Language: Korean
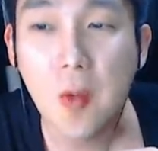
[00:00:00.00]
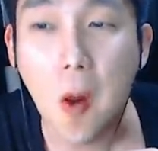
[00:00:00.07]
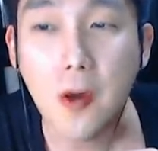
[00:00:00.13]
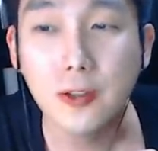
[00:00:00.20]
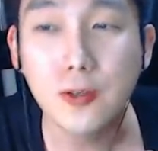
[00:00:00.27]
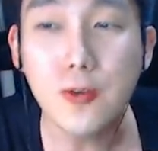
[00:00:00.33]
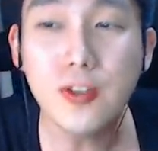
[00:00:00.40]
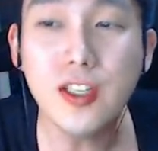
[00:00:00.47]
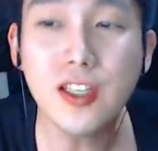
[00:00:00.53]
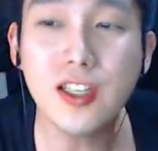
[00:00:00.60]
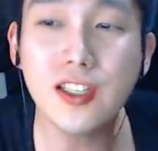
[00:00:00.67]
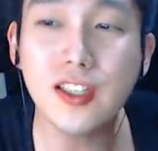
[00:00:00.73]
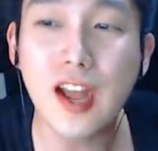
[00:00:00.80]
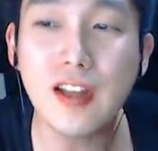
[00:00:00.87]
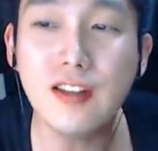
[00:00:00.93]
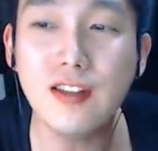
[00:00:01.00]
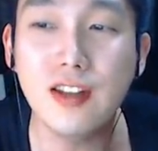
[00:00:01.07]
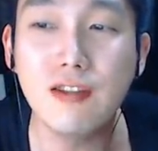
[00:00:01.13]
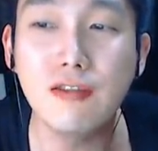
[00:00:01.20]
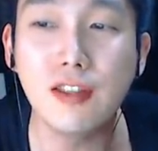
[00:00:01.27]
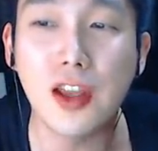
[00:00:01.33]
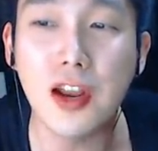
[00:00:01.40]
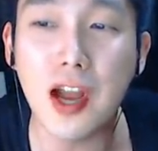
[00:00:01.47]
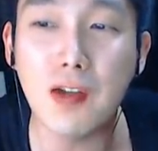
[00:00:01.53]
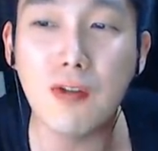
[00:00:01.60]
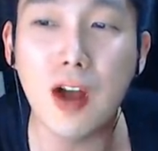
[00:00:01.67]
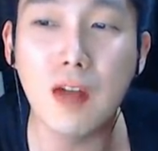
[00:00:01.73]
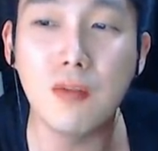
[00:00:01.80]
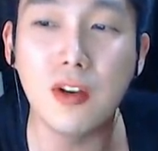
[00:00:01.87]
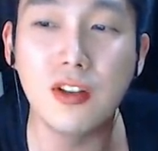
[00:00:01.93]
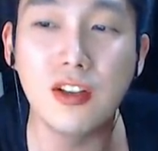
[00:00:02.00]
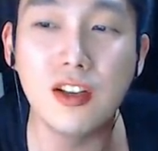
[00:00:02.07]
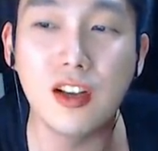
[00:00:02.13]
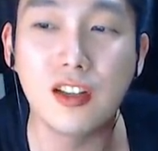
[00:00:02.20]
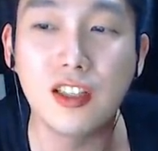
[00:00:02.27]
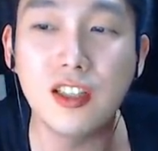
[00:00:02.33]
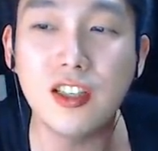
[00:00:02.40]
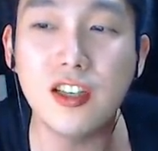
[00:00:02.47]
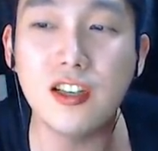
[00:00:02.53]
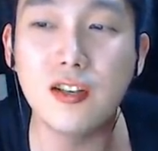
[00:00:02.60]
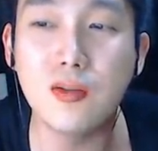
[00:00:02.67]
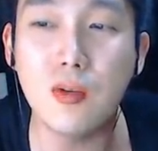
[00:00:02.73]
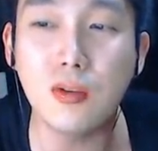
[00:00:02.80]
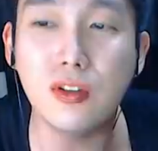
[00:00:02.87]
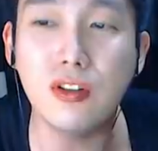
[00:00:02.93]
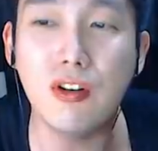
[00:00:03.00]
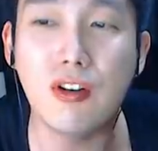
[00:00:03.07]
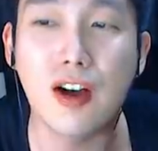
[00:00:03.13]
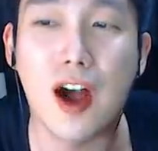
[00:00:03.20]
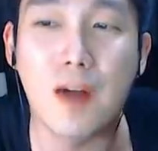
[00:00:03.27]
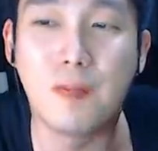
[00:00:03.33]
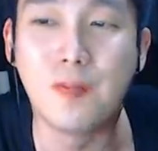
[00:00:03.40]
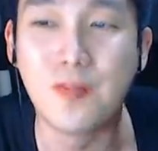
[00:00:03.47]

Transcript: 솔직히 사는 이유 대라고 하면은 치킨은 꼭 들어감.